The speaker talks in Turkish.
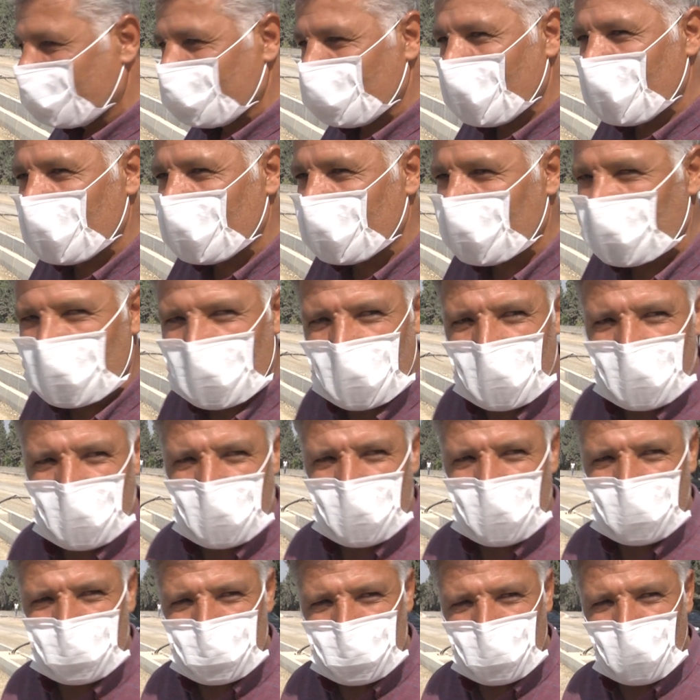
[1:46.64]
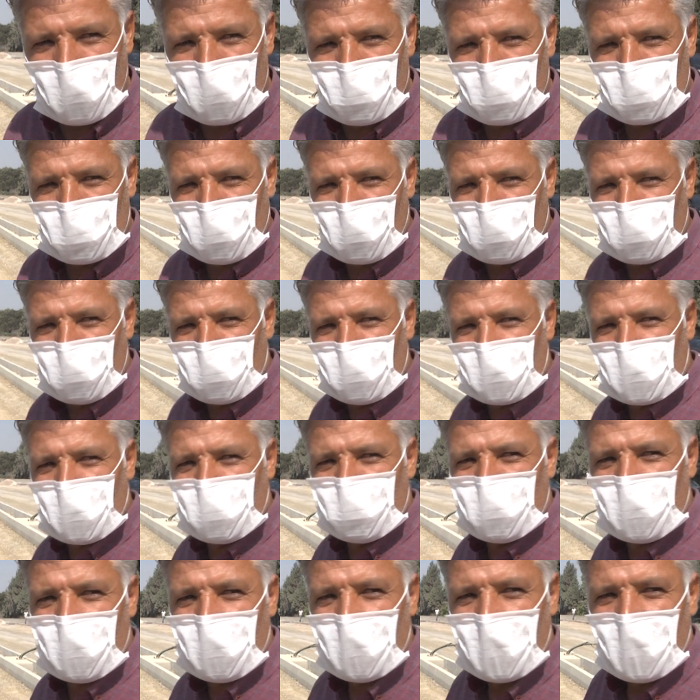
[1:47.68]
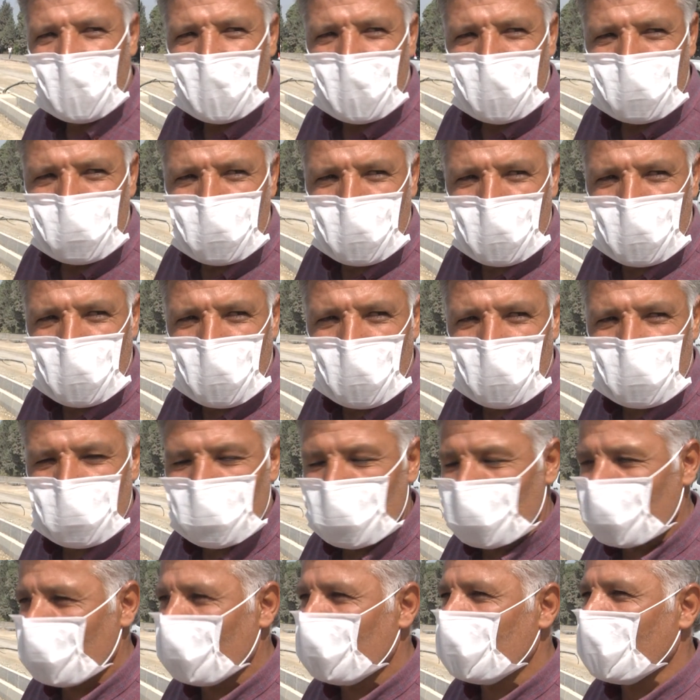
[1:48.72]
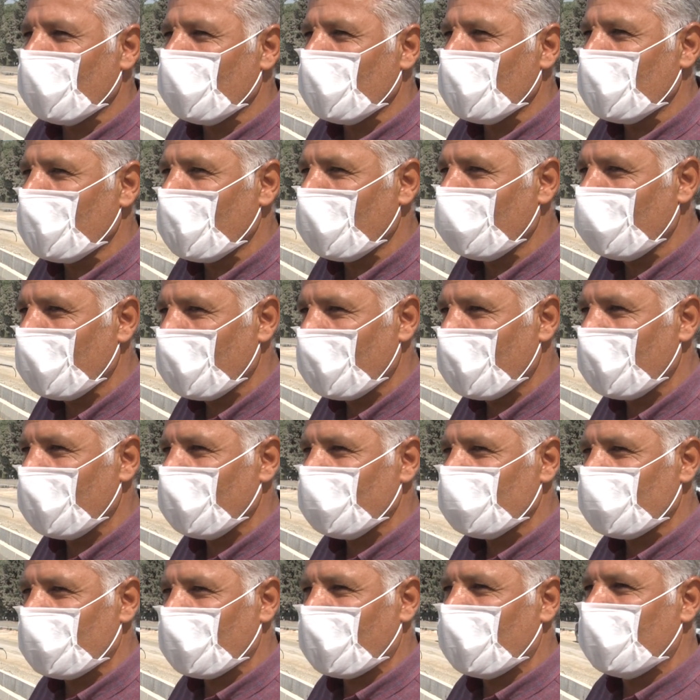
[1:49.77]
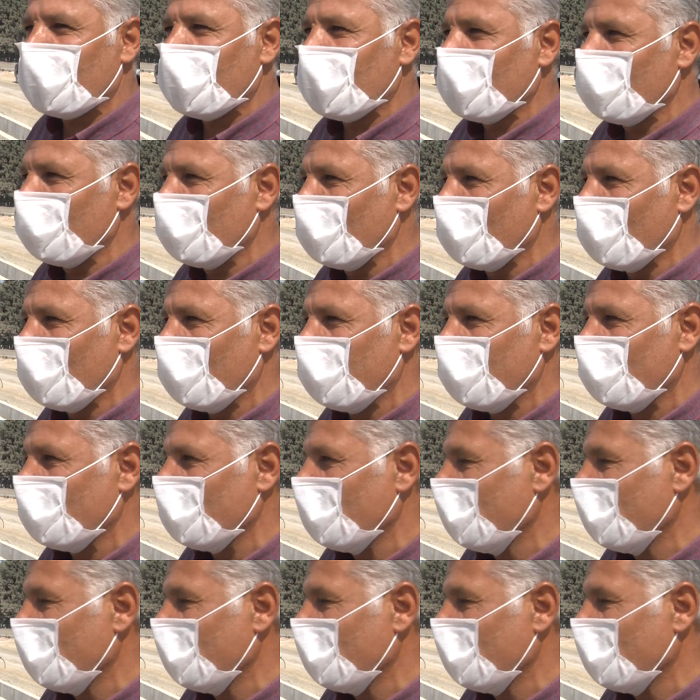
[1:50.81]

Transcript: biz e, görmüş olduğunuz gibi bu yol uzun zamandan beri sıkıntılı bir yol